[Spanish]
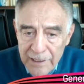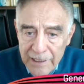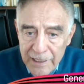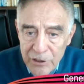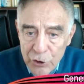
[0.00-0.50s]

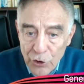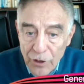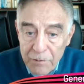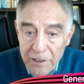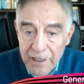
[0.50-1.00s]
del que
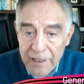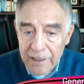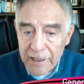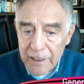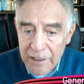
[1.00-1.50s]

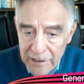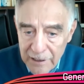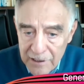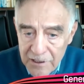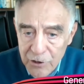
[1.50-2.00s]
todavía quedan
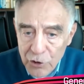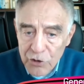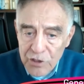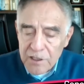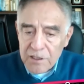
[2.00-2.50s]
heridas.
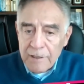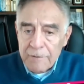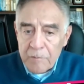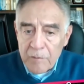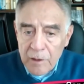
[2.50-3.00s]

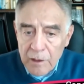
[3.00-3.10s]
Entonces,